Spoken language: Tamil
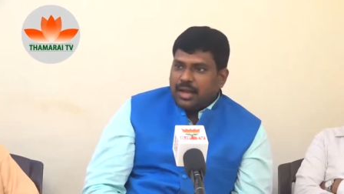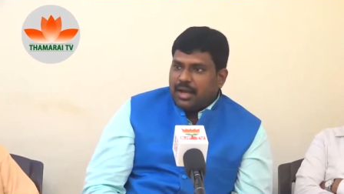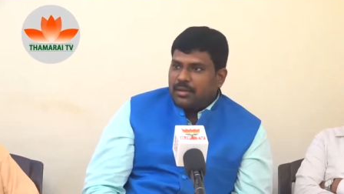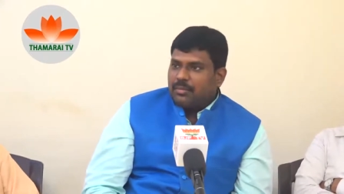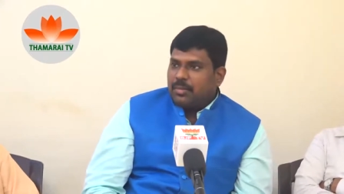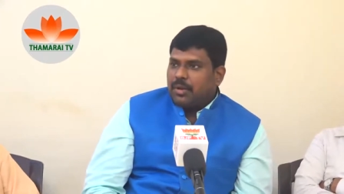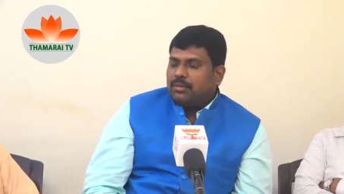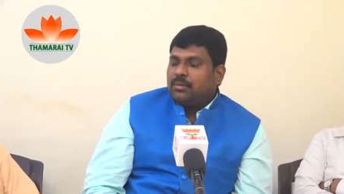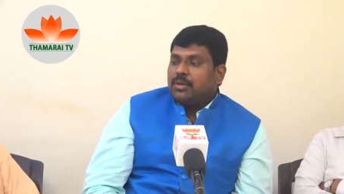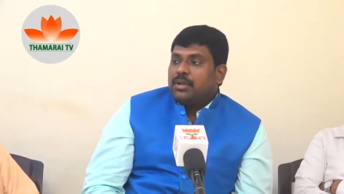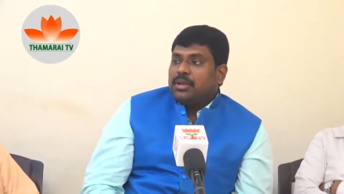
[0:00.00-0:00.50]

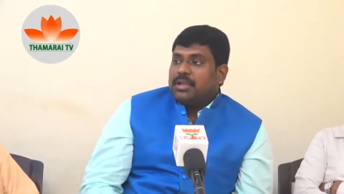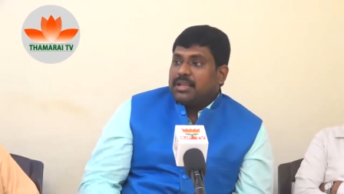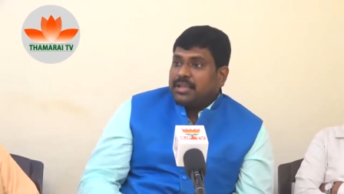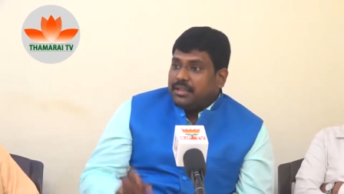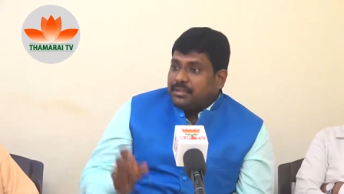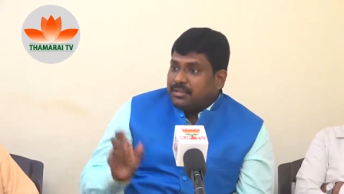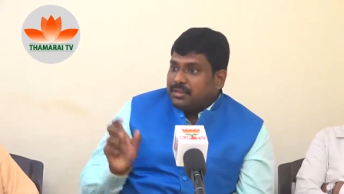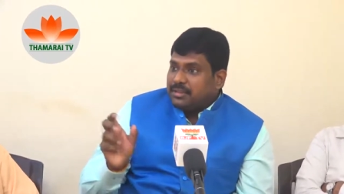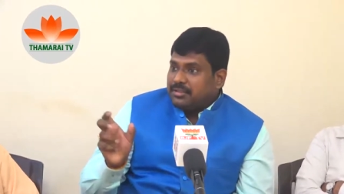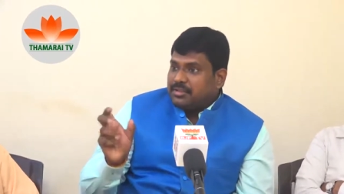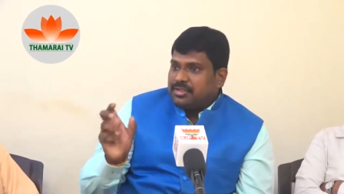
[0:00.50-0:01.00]
ஆமாம்
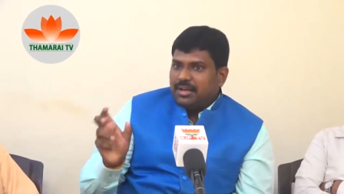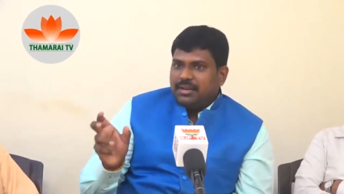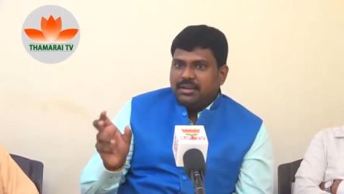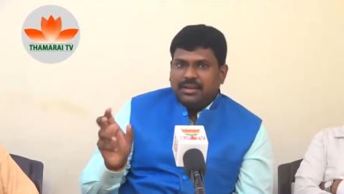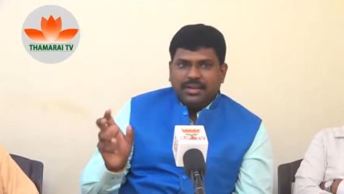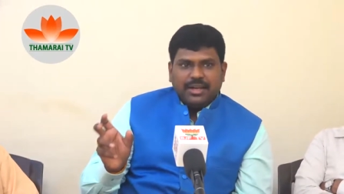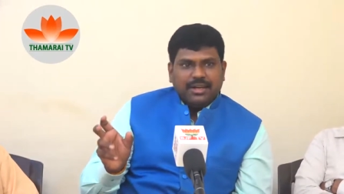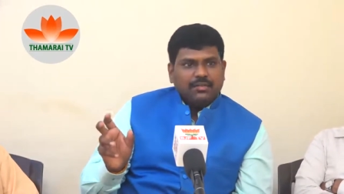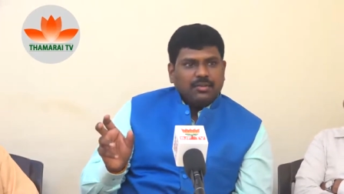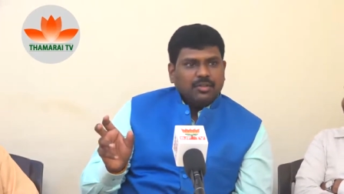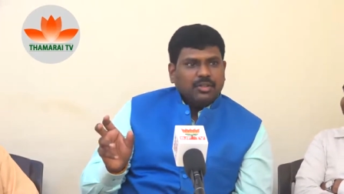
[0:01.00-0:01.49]
இந்த
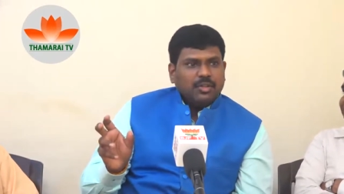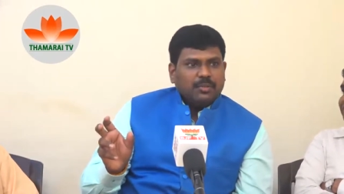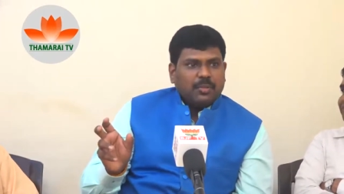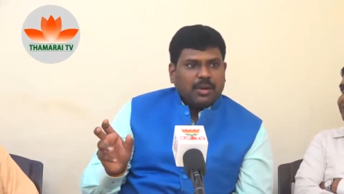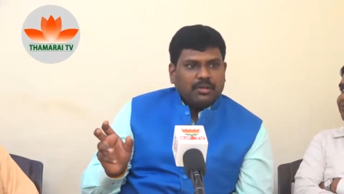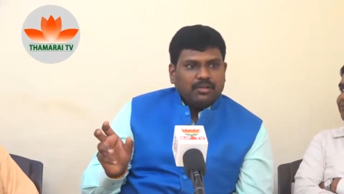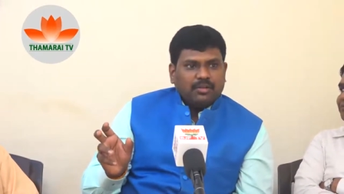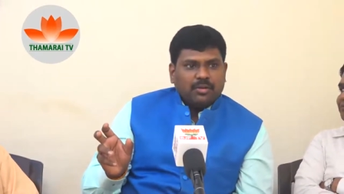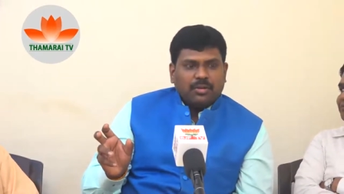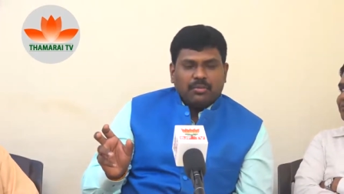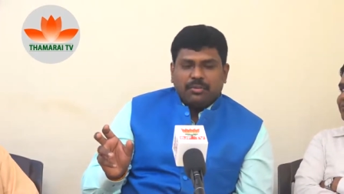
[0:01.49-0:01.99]
சலுகை வந்து
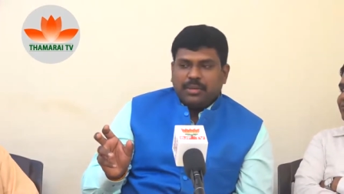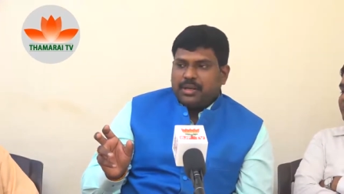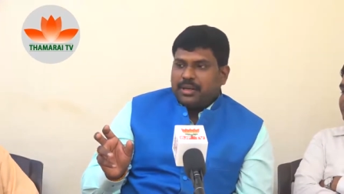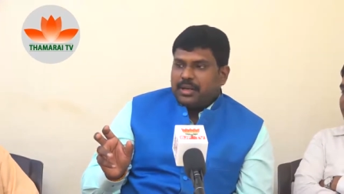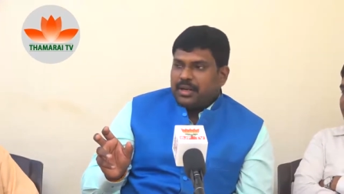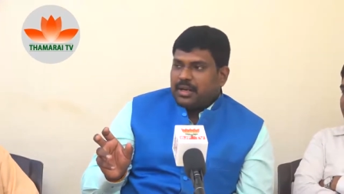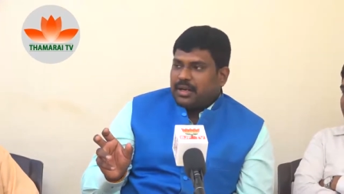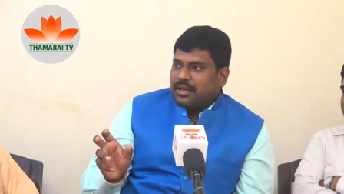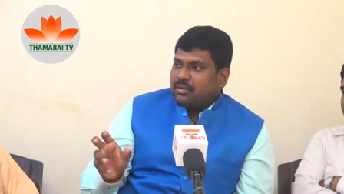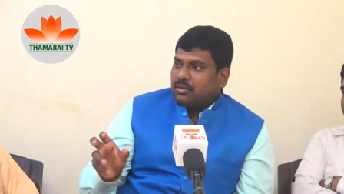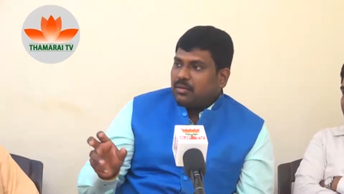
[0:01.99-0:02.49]
பார்த்தோம்
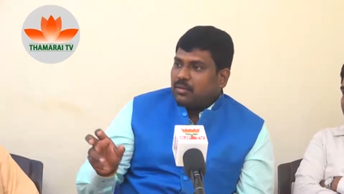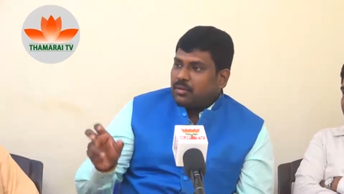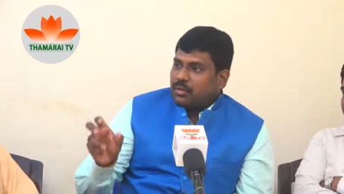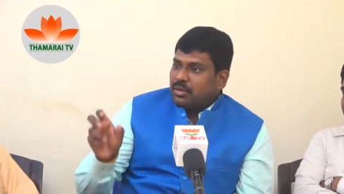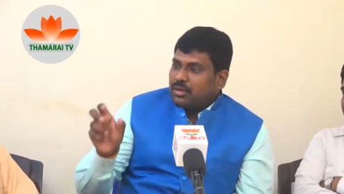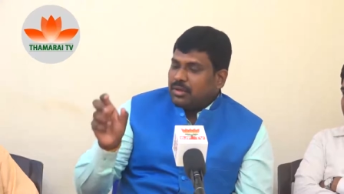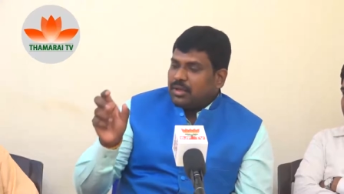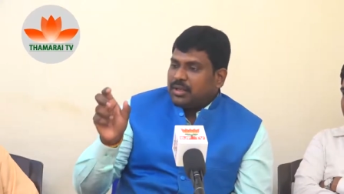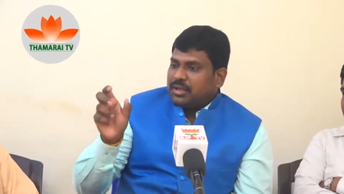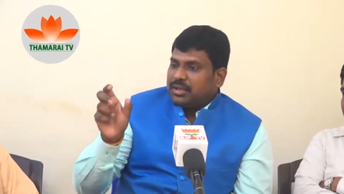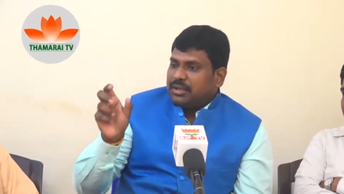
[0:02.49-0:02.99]
அப்படின்னா
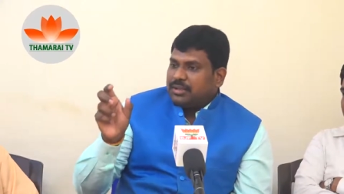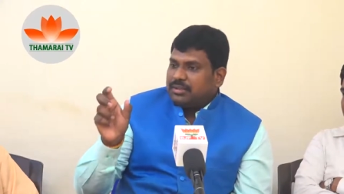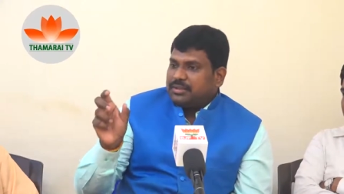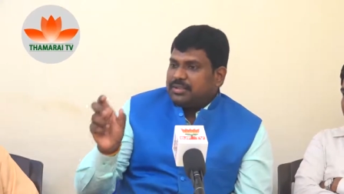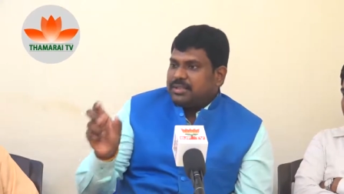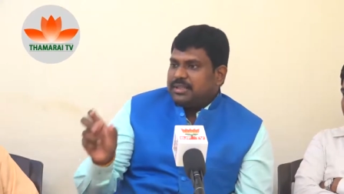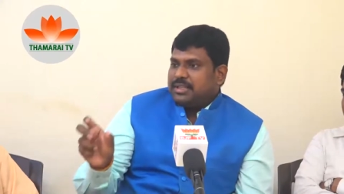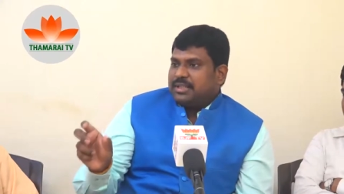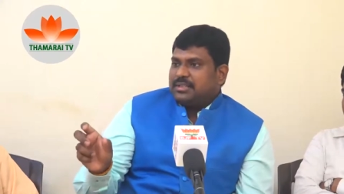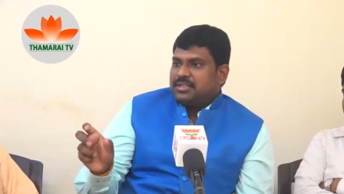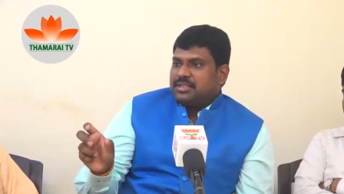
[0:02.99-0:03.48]
இந்த
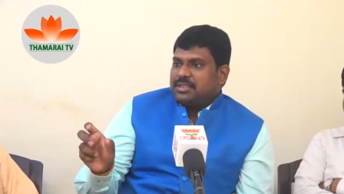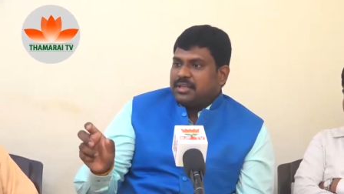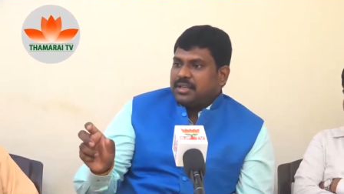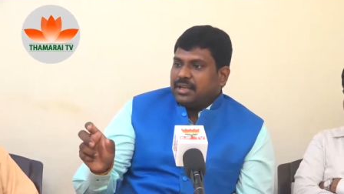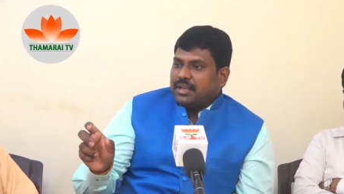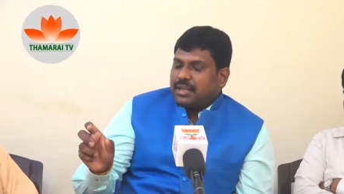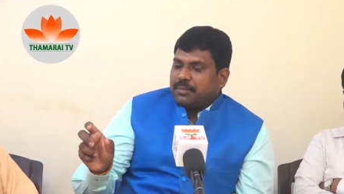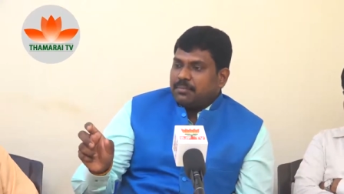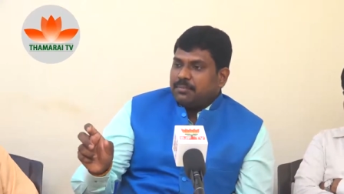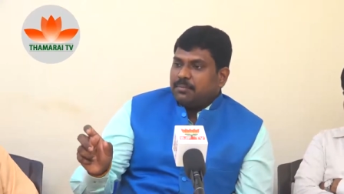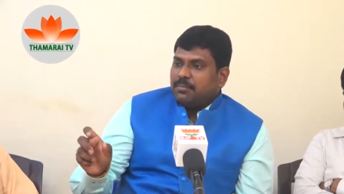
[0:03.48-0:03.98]
ஜிஎஸ்டியில்